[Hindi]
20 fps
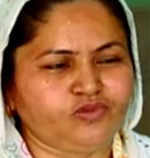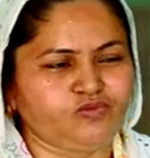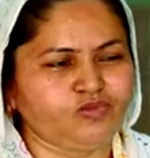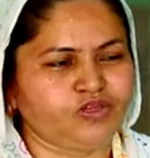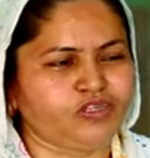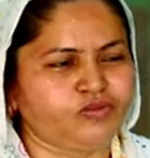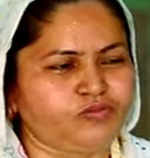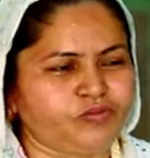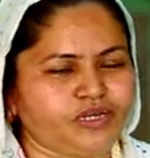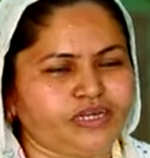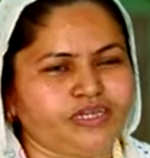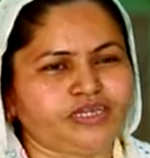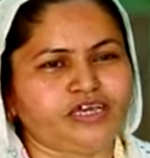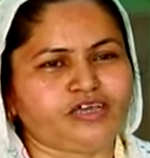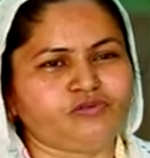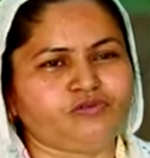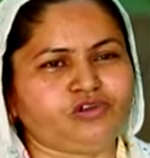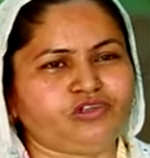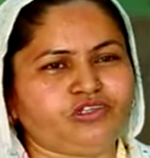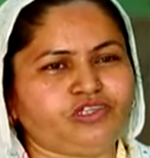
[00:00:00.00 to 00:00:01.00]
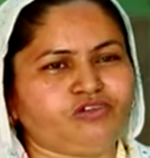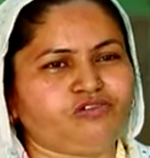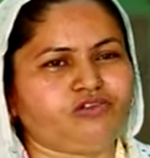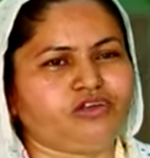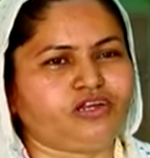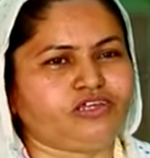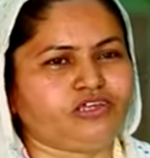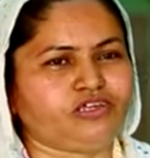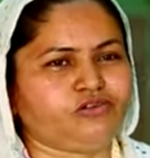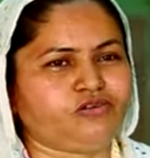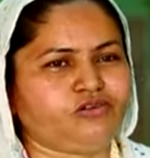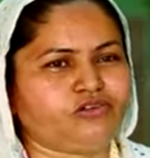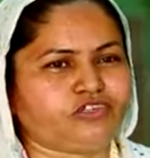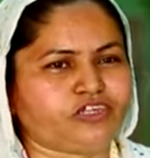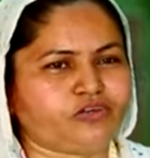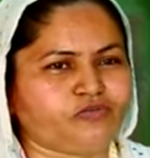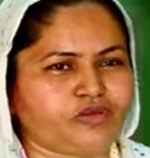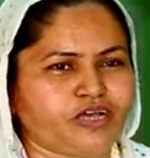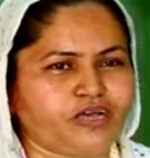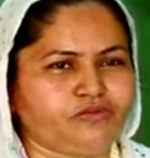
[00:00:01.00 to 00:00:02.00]
मैं तो पहले यही बोलती हूँ लड़कियों को
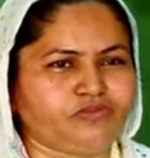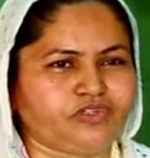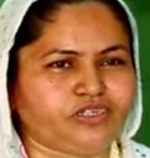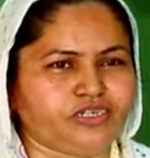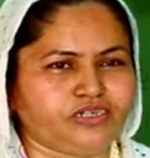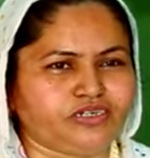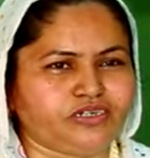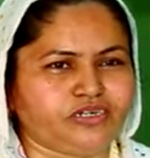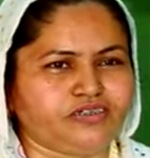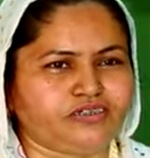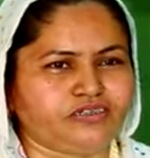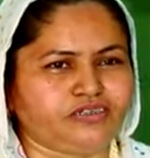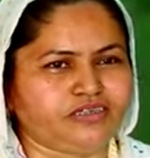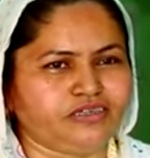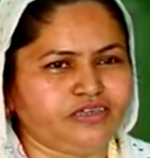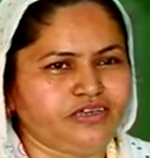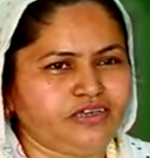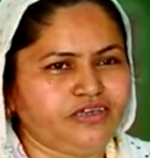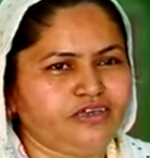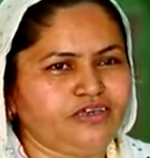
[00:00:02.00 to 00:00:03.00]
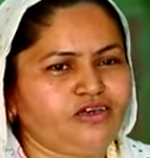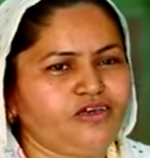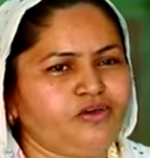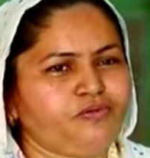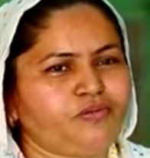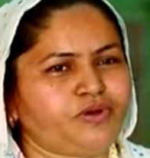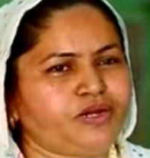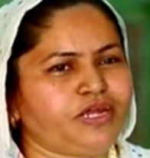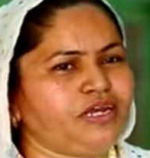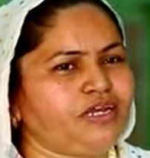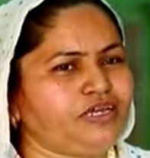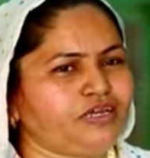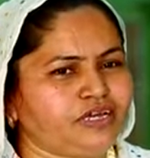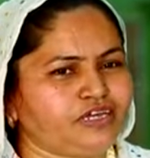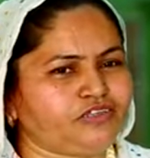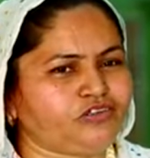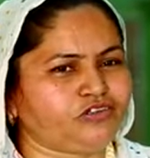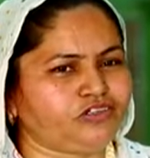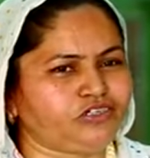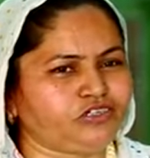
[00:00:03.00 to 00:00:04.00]
सब काम सीखना चाहिए पढ़ाई
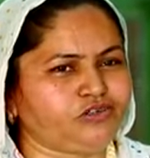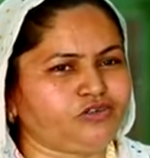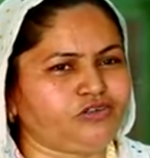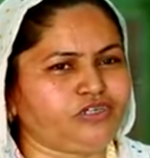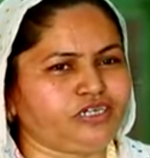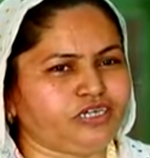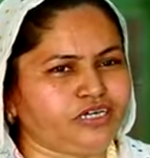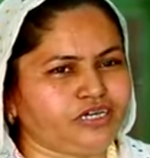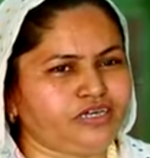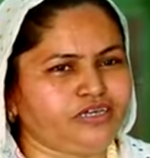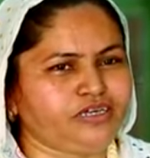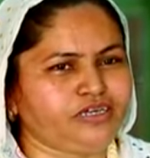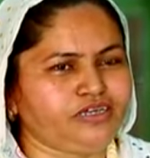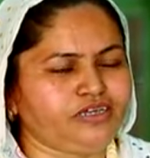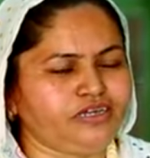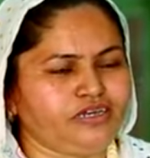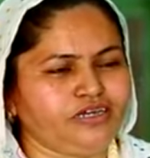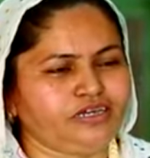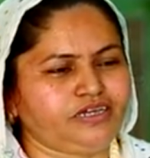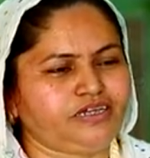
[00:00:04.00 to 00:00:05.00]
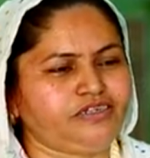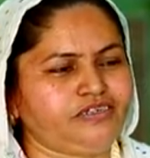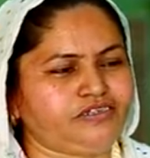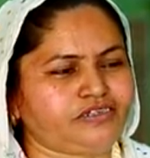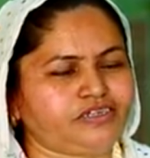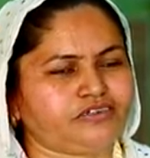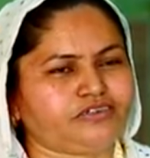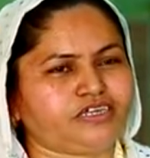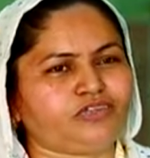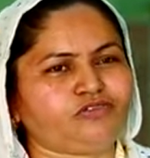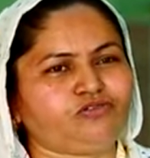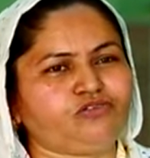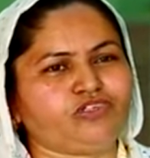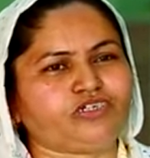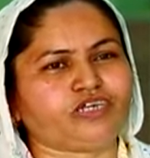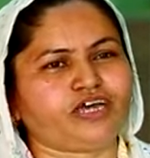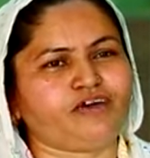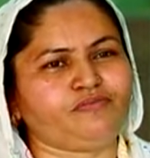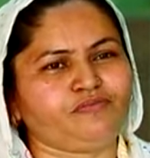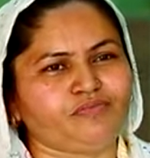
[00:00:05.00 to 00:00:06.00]
लिखाई तो जरूरी है लेकिन इसके साथ कुछ
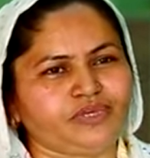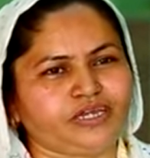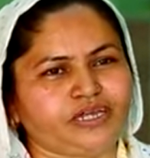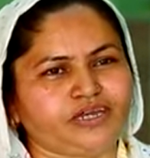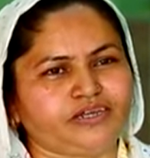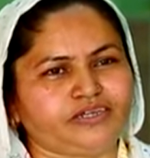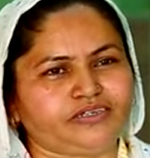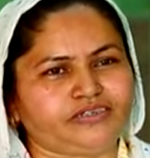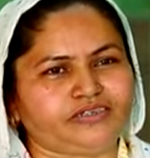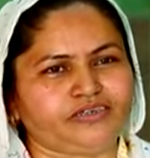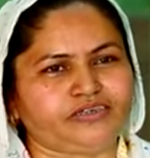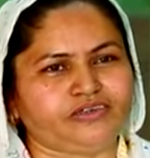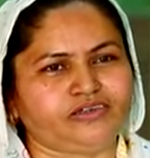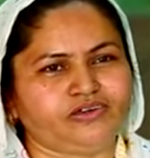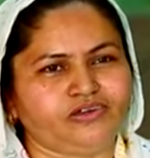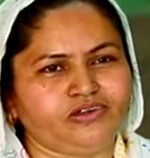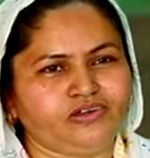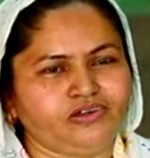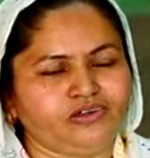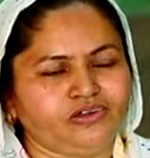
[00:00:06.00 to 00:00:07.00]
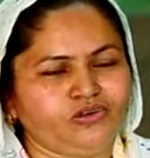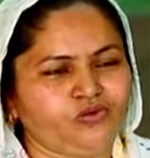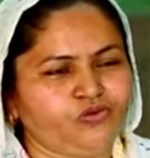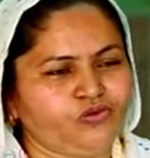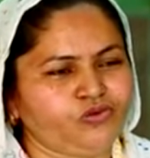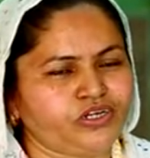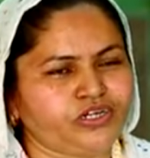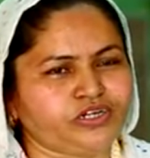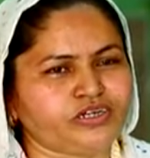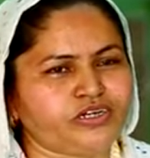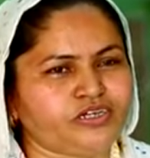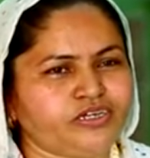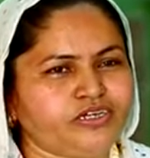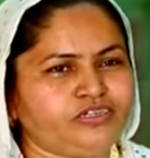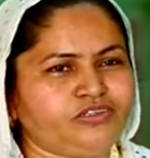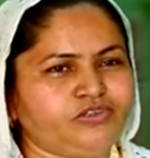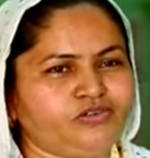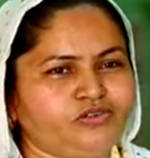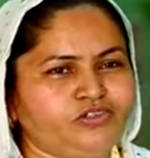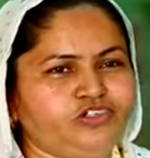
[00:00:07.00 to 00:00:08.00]
काम भी आना चाहिए हुनर नहीं
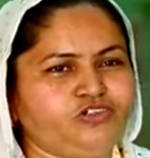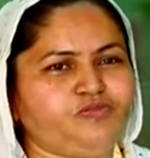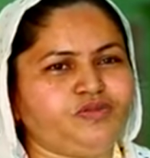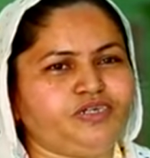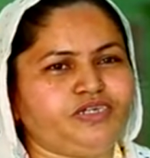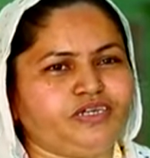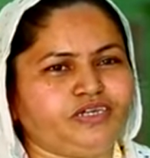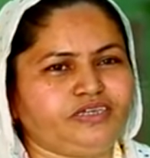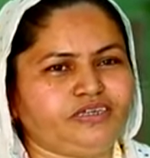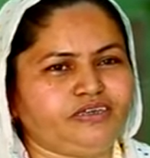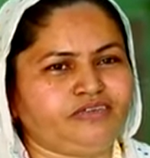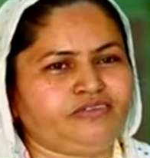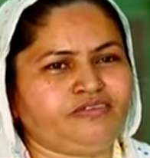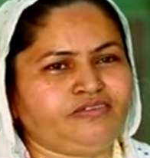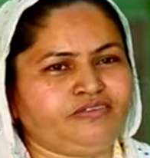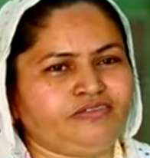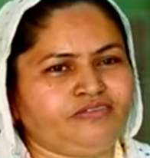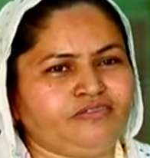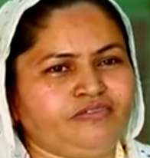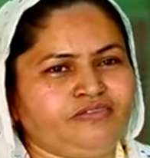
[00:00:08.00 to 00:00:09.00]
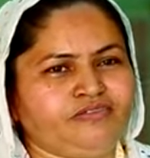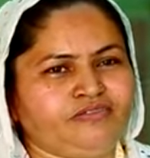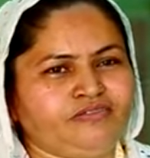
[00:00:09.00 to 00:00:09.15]
है तो कुछ भी नहीं है